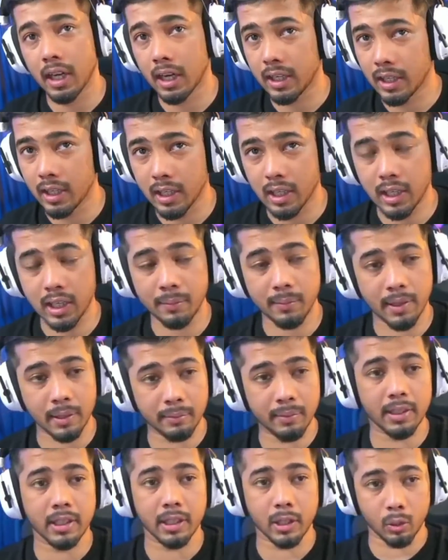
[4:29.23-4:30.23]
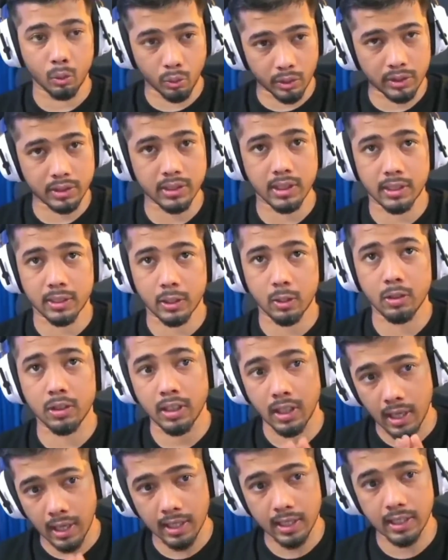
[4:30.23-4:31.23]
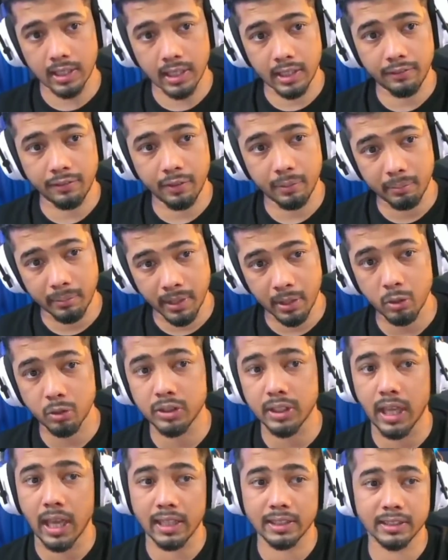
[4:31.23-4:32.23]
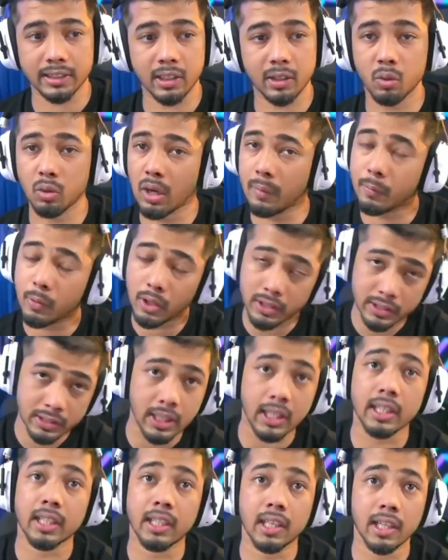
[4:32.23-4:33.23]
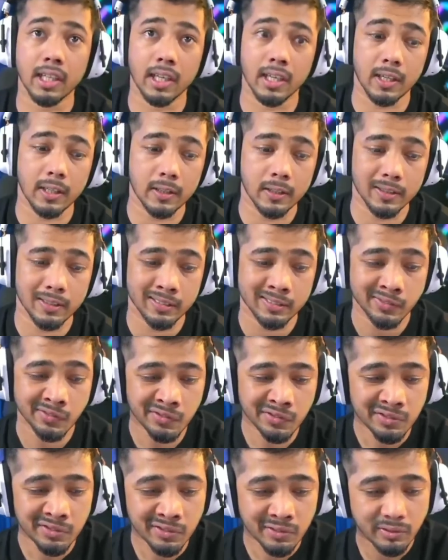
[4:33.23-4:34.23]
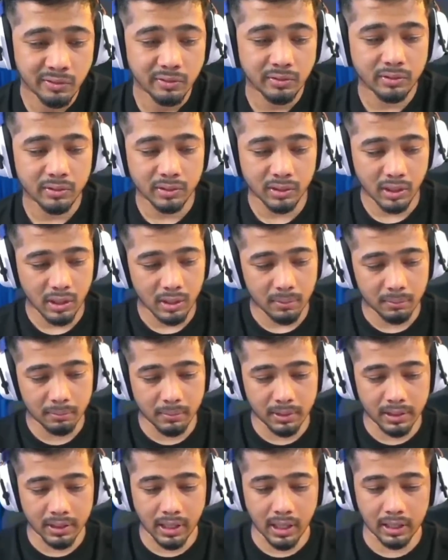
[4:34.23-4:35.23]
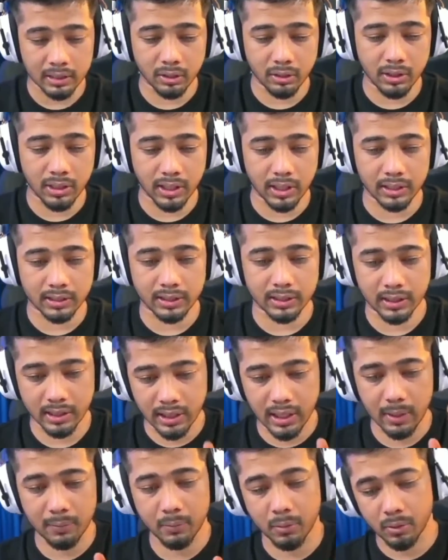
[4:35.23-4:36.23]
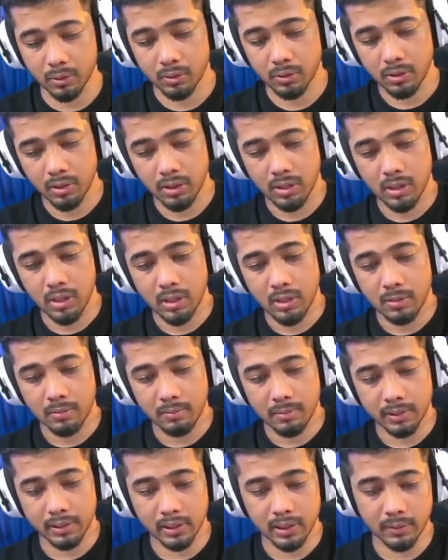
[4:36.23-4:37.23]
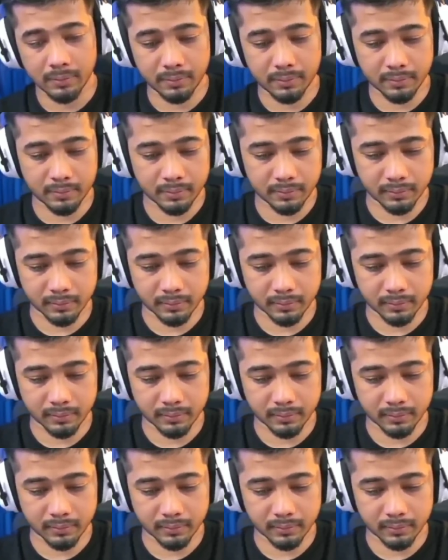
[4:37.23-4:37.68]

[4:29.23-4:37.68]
गाने लगा के भाई मैं रिक्वेस्ट करता हूँ ना करे फिर मैं कुछ एक्शन लूंगा आपको अच्छा नहीं लगेगा मैं दिखाता हूँ हरकत ठीक है आपको मतलब